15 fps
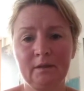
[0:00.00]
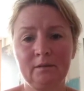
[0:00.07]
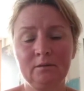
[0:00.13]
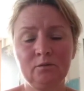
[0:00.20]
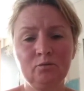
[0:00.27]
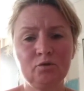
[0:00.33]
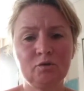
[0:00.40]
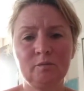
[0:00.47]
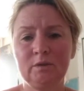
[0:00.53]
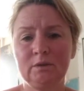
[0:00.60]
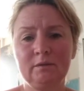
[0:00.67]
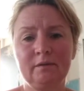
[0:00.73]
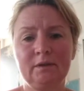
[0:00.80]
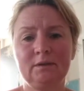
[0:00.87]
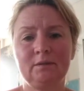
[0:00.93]
Не нужно мне
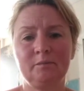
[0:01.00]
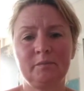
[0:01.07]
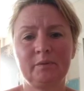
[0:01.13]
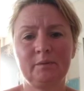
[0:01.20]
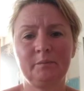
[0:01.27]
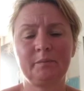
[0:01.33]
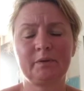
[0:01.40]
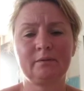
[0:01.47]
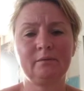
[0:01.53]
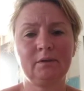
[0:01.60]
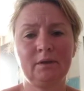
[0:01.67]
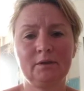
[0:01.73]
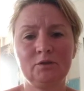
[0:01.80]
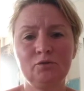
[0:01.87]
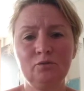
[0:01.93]
говорить там про
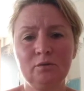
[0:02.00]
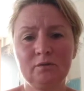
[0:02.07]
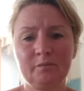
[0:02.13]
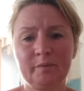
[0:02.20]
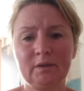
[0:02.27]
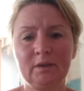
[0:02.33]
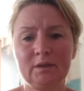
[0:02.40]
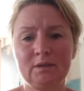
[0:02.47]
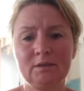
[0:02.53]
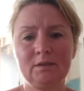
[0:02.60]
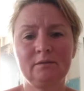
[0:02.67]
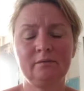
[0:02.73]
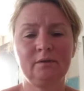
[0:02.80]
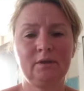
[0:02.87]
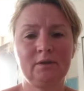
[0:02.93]
волонтеров,
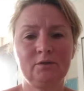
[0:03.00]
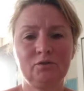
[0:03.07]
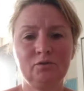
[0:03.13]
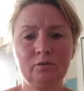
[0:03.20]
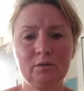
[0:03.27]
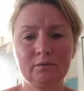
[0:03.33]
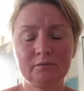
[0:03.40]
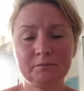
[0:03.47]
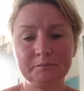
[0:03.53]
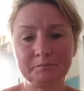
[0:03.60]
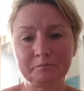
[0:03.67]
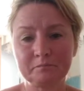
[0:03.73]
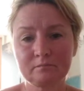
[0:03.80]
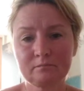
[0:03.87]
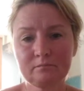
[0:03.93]
пригласите волонтеров.
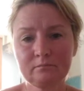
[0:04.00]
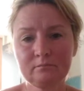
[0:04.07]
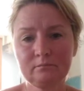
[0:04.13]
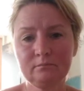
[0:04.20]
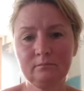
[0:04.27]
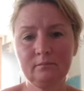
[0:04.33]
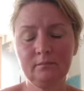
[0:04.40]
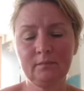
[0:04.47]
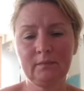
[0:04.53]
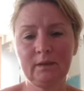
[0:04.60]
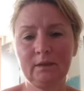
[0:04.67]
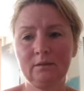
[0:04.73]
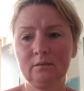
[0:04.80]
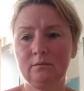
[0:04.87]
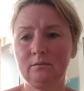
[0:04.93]

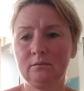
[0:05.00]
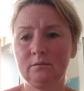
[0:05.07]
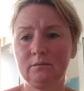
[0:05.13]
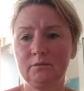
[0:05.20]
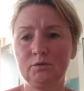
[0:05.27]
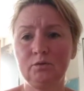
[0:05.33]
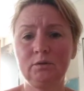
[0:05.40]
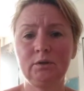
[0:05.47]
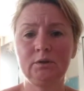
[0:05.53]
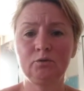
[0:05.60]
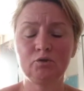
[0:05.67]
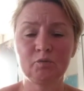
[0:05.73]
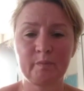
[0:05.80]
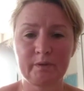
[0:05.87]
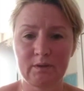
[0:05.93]
Э, все это я
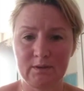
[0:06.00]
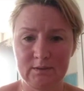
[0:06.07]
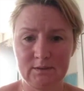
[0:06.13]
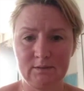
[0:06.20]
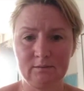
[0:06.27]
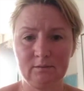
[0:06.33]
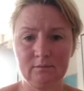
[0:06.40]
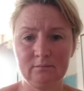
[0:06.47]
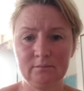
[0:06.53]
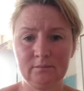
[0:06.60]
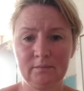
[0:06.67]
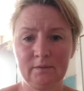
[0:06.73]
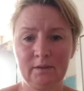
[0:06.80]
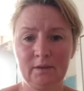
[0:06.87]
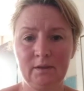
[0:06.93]
уже проходила.
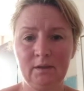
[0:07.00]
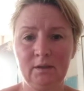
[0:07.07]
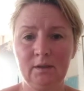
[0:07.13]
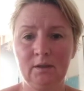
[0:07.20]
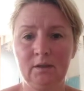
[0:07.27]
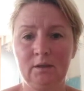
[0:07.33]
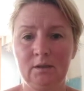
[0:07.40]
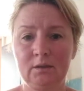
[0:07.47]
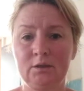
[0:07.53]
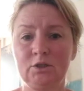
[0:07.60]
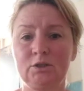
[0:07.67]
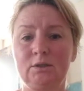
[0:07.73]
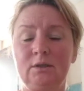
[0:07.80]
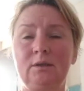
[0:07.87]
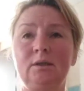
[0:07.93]
Я
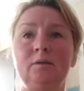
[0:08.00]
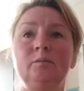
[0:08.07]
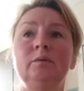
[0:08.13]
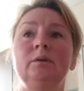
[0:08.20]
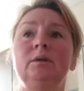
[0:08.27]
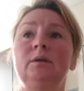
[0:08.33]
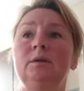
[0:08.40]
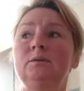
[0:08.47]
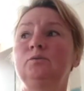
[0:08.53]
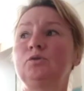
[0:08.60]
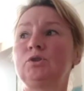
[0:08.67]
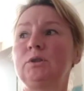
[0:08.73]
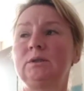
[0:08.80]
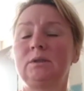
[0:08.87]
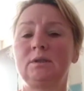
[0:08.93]
раньше такая была, а
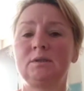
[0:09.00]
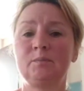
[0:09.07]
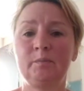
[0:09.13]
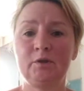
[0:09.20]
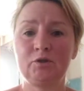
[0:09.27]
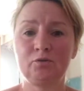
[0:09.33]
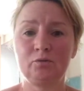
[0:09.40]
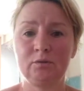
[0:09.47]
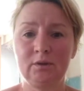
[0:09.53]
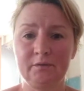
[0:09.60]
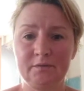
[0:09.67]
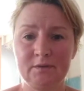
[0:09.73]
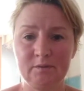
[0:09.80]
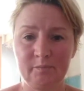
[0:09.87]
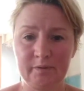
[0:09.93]
душа нараспашку, да,
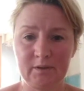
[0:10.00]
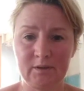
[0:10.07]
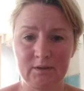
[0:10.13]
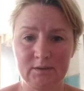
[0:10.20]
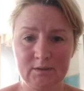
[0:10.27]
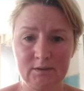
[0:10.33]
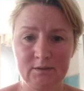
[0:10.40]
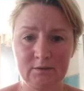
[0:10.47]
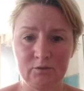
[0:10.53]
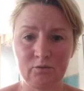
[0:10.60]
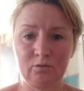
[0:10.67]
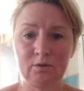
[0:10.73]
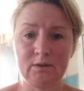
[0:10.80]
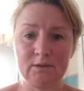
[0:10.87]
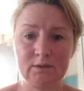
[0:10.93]
все приходите,
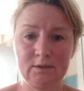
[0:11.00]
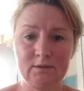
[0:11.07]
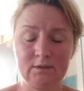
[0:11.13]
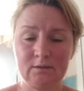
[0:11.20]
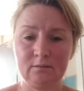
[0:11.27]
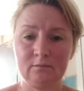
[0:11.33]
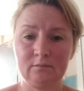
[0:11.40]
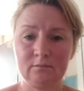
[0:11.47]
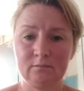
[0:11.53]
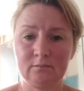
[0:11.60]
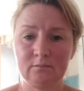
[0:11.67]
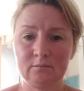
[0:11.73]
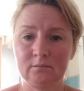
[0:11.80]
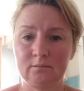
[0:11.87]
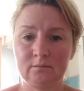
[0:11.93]
кто хотите.
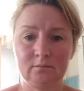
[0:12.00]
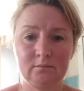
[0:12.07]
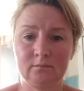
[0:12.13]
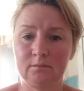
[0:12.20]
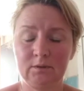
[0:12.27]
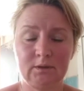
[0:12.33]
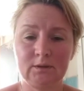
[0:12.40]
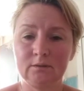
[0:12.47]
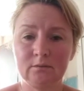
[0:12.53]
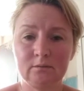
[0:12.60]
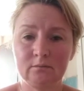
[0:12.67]
Нет.